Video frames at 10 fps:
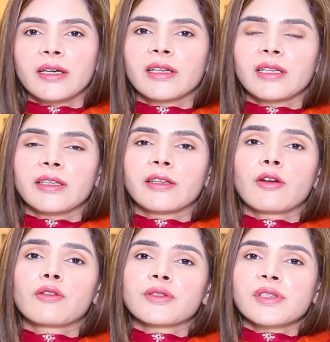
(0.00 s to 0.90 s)
अंडा लेना है
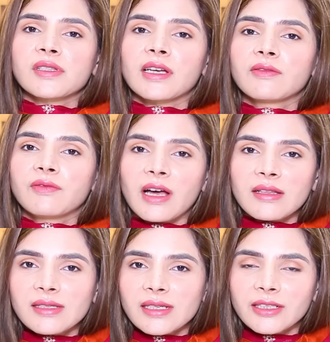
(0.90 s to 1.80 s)
और उसके साथ
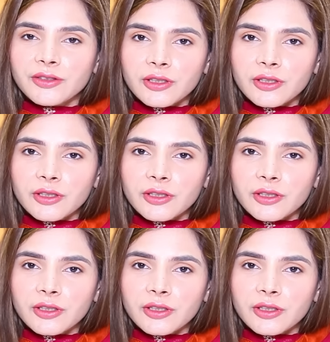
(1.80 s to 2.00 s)
फालसे का